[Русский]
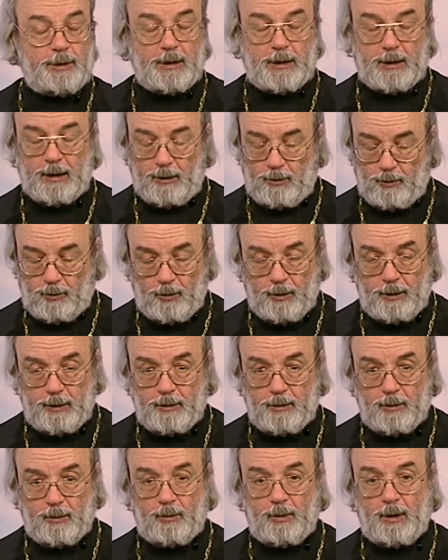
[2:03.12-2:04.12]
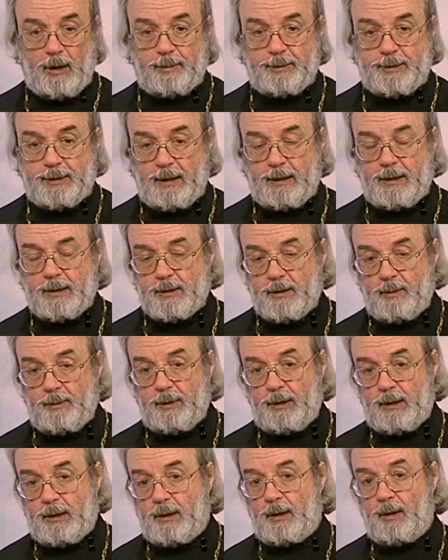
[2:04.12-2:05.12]
никакое другое общение
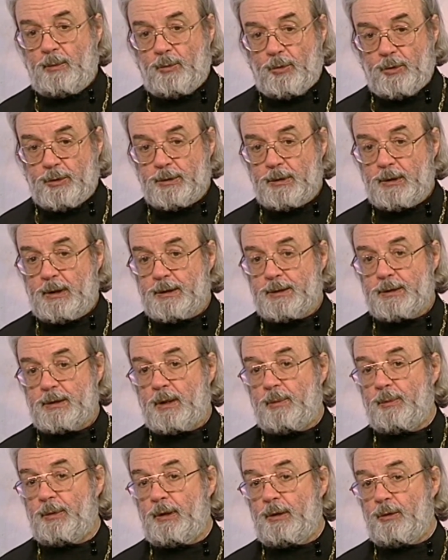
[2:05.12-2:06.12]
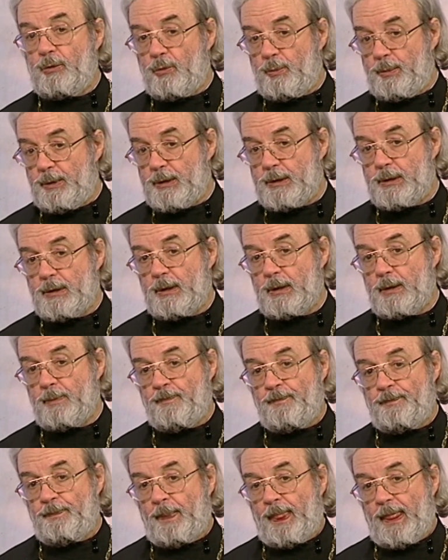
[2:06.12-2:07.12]
заменить не может. Даже самые любящие
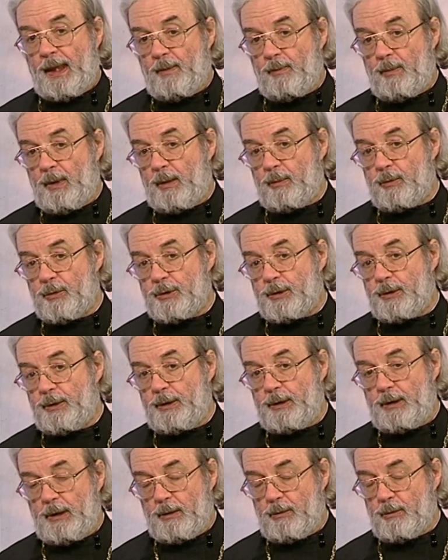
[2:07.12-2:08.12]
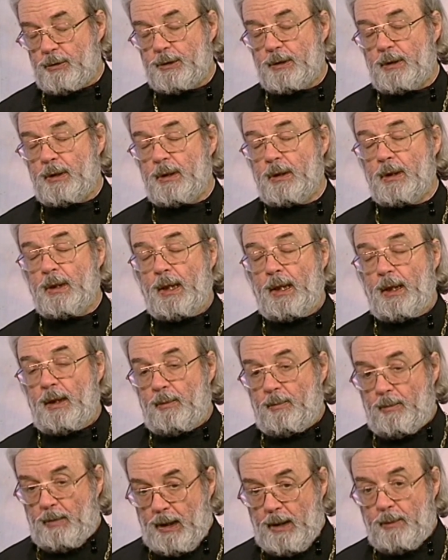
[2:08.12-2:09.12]
бабушка и дедушка
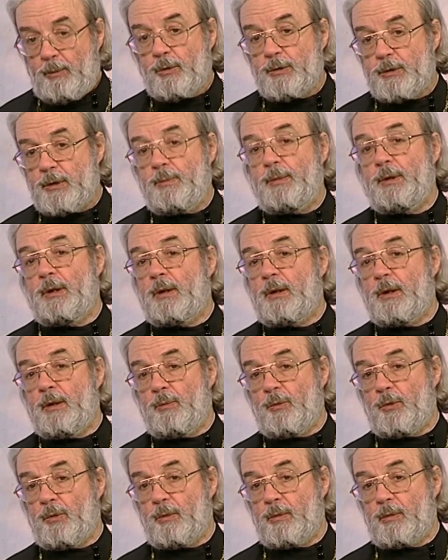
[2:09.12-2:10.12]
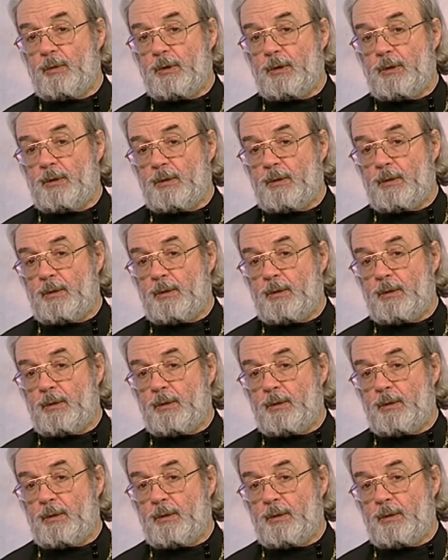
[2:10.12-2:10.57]
маму заменить не могут.